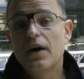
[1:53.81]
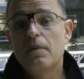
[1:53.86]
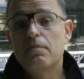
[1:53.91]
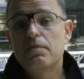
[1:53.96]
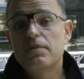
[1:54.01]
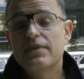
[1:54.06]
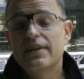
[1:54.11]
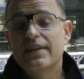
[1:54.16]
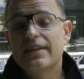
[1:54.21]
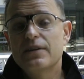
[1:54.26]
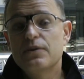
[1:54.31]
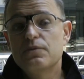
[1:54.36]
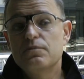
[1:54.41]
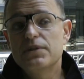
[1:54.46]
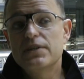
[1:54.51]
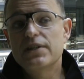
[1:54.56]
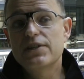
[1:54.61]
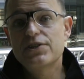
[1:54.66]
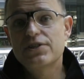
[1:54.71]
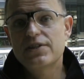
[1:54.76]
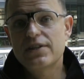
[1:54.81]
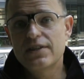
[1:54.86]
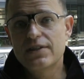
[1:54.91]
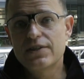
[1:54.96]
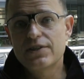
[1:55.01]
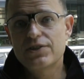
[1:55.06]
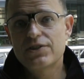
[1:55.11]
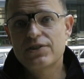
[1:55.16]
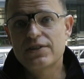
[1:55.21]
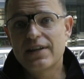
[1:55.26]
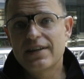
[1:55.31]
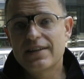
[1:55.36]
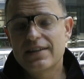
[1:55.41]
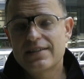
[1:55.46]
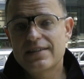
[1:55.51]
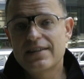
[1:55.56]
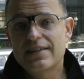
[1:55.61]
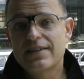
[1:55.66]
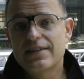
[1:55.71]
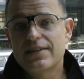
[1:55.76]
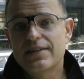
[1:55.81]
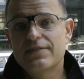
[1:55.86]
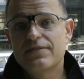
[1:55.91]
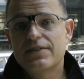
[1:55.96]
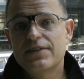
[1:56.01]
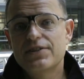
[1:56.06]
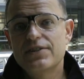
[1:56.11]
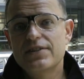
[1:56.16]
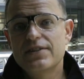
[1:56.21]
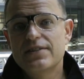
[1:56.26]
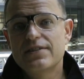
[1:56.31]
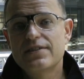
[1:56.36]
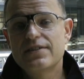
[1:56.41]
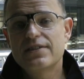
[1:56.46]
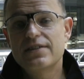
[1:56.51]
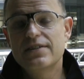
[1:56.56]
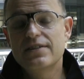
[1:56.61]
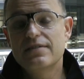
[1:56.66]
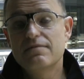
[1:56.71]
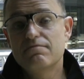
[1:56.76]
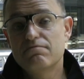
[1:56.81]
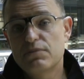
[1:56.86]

Opowiadał mi też kiedyś Aleksander Kwaśniewski,